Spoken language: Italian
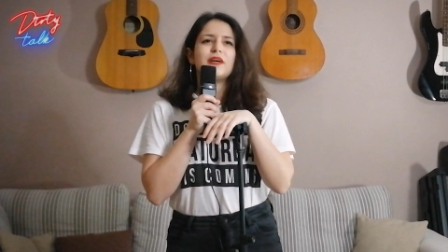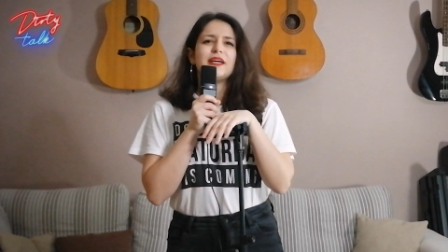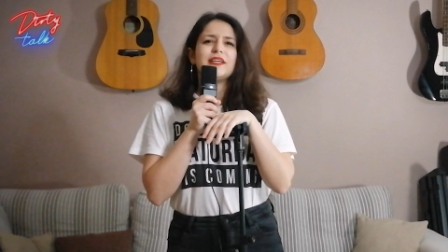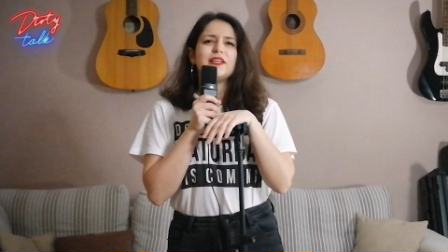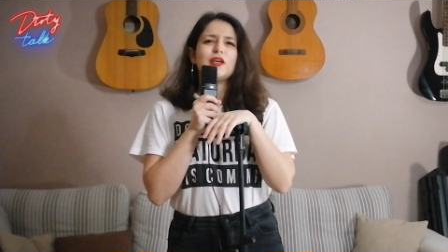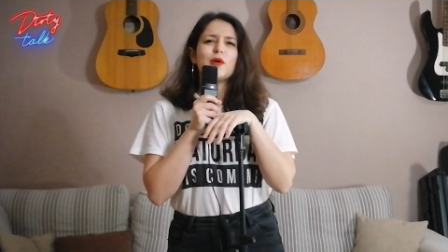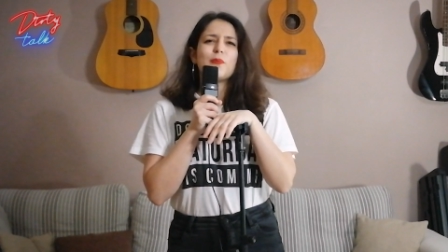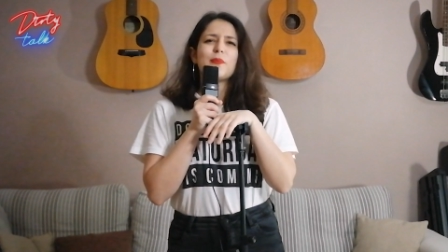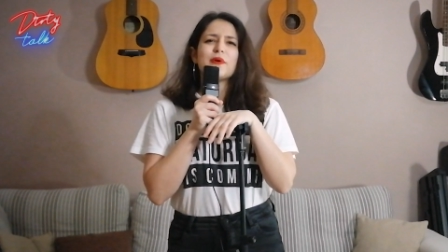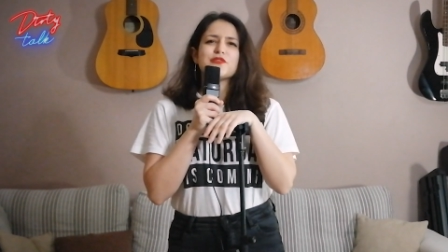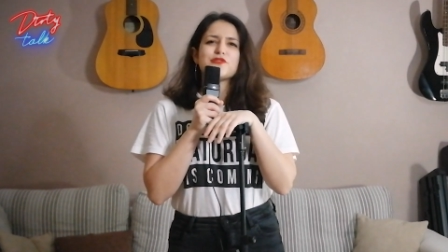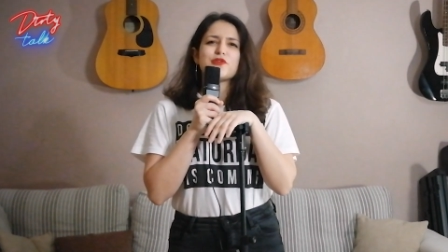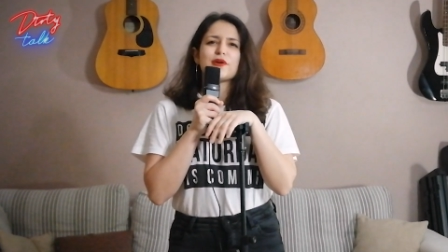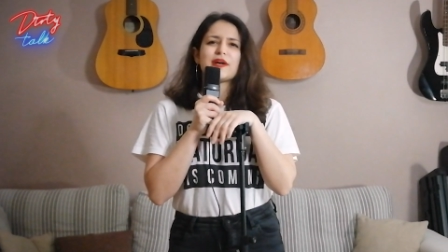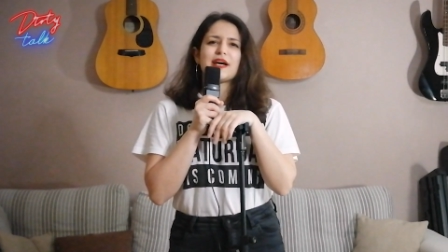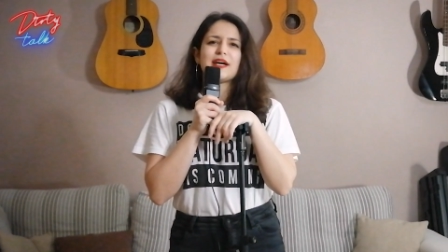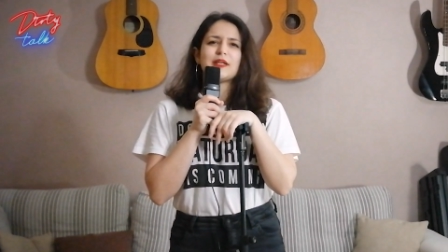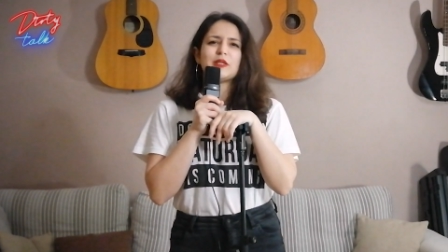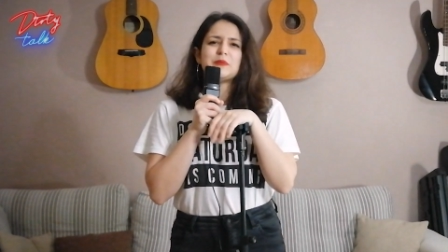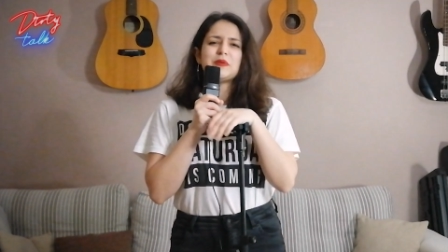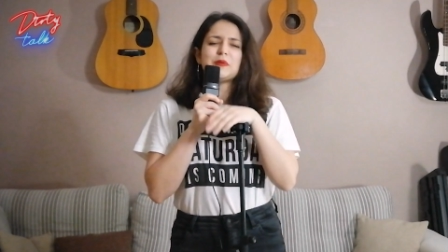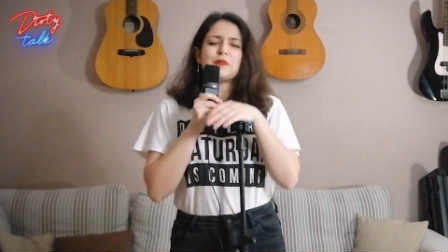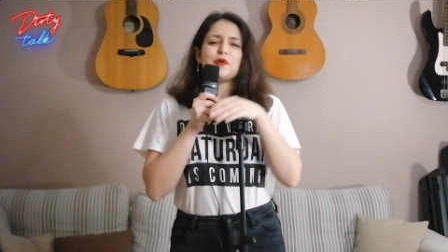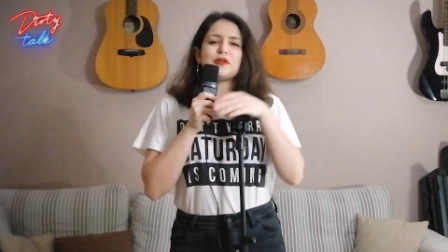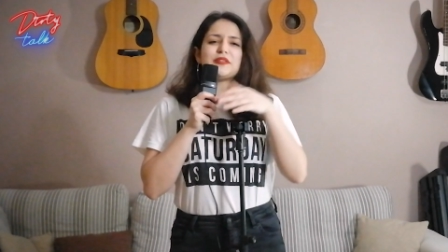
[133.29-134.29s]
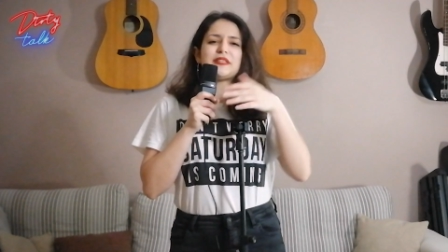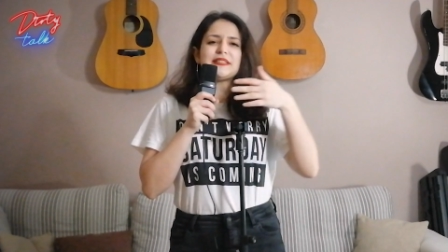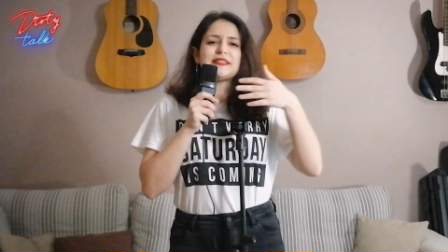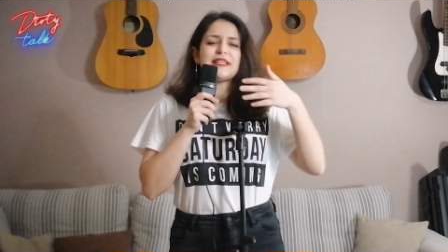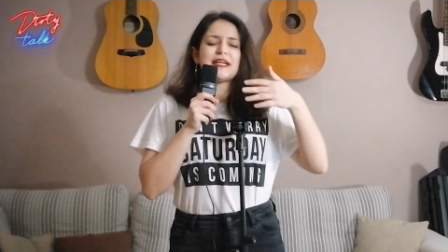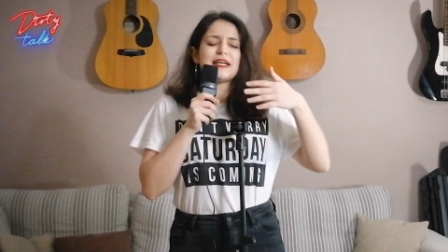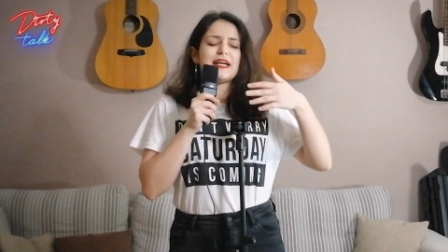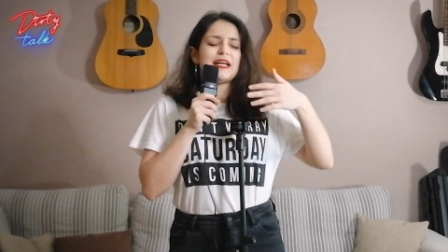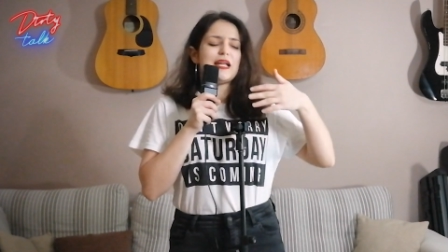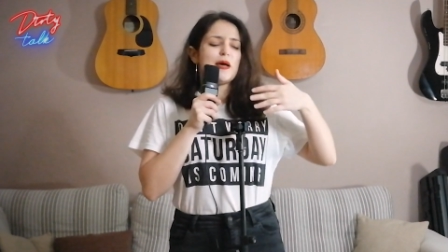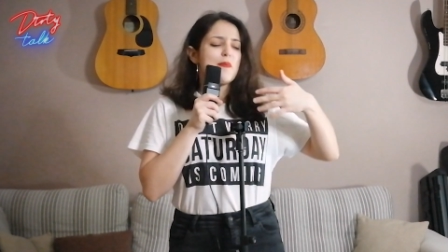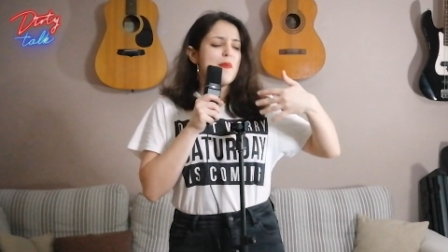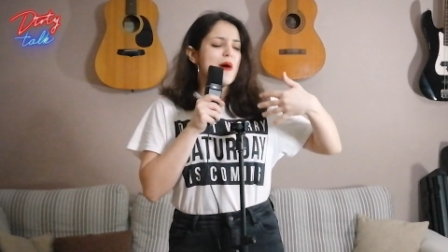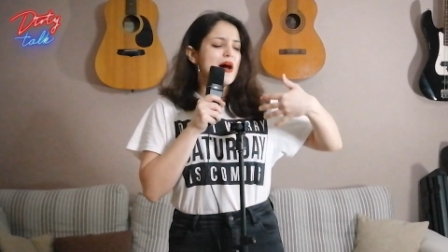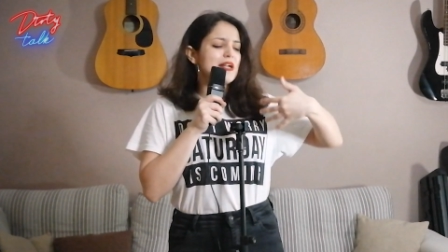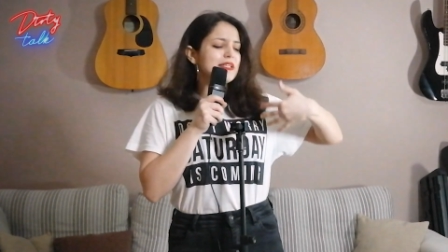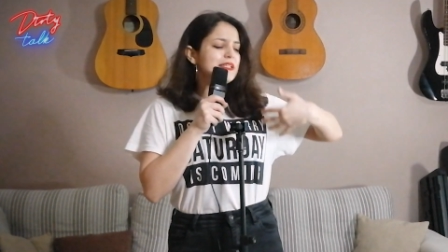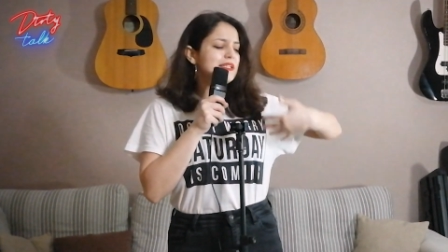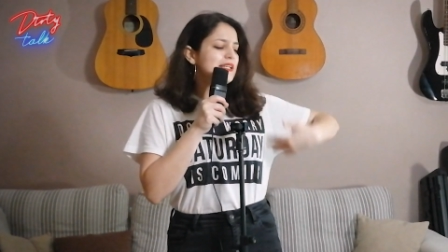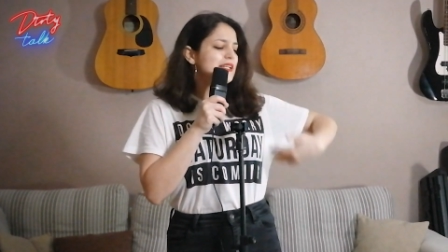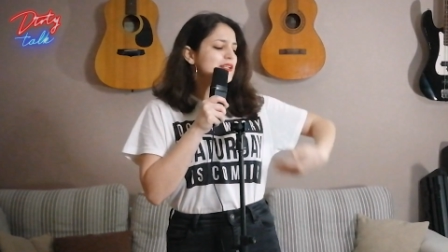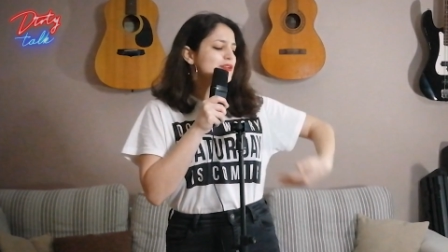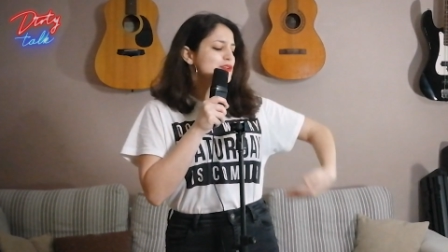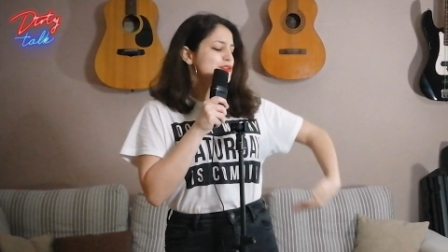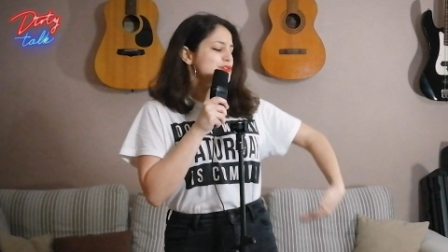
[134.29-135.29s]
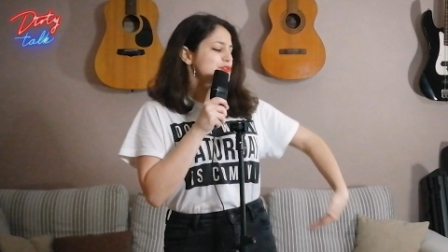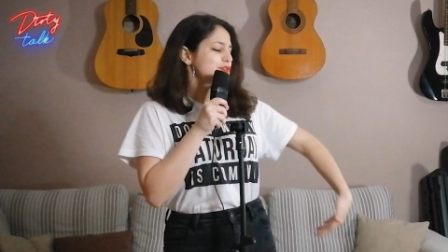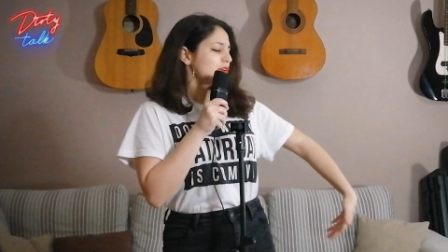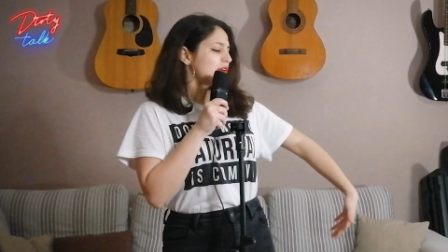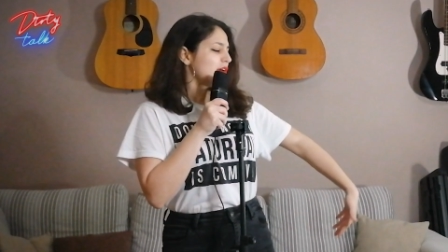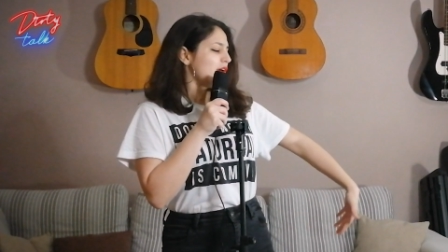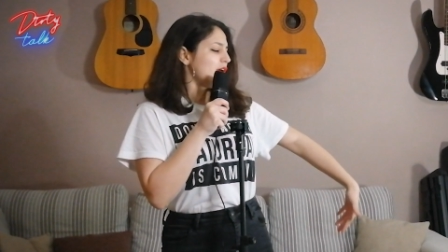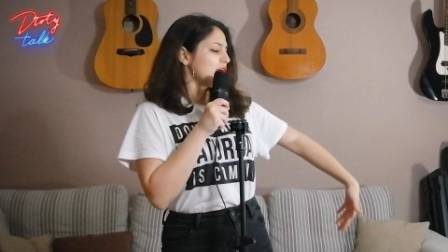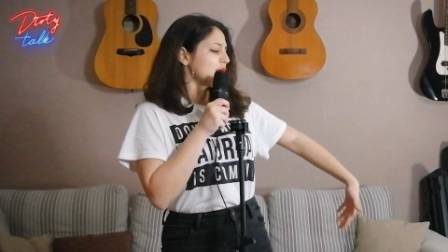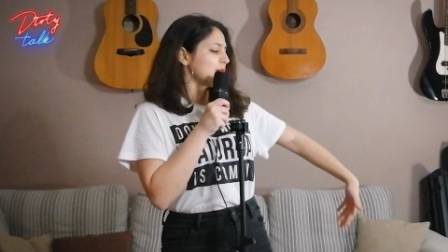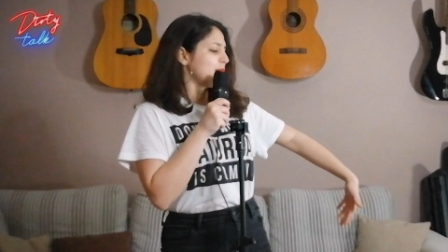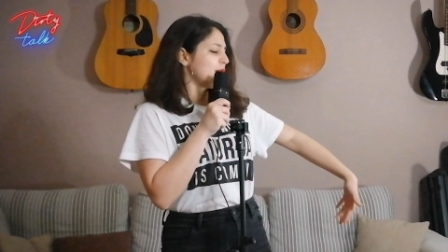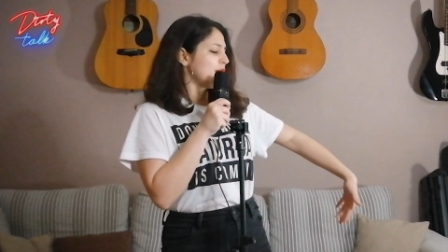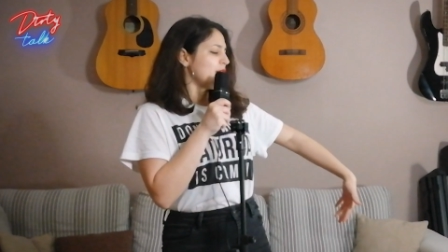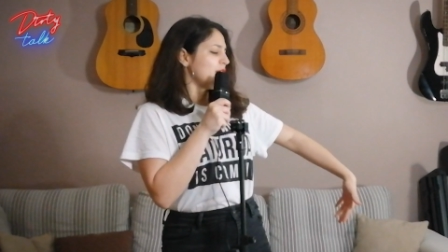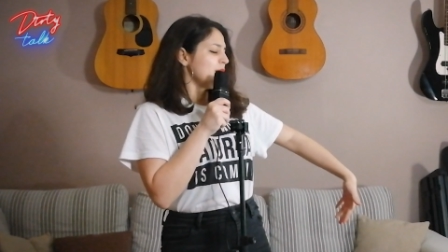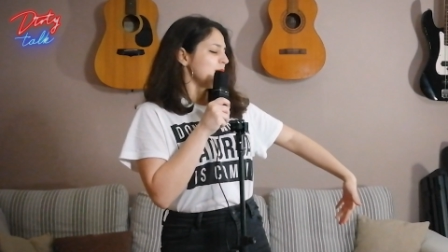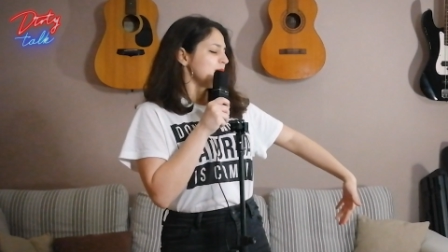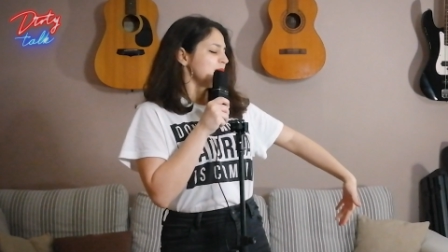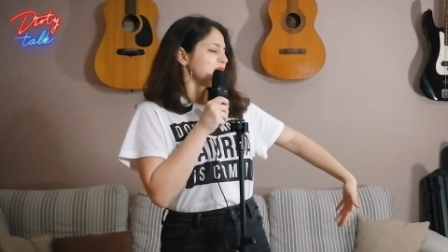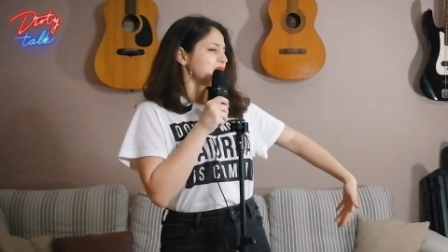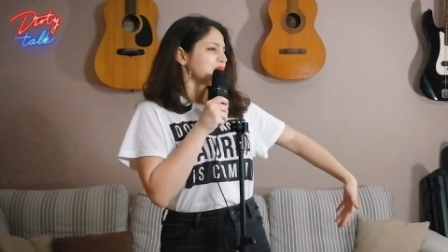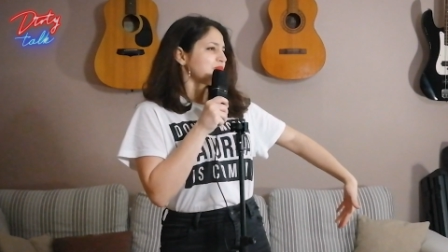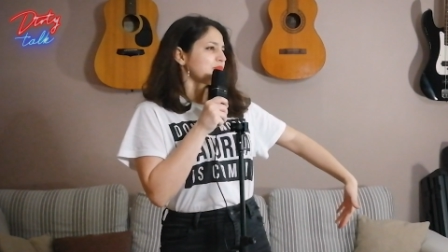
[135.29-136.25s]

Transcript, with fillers: Io penso che dobbiamo trattare le parti del nostro corpo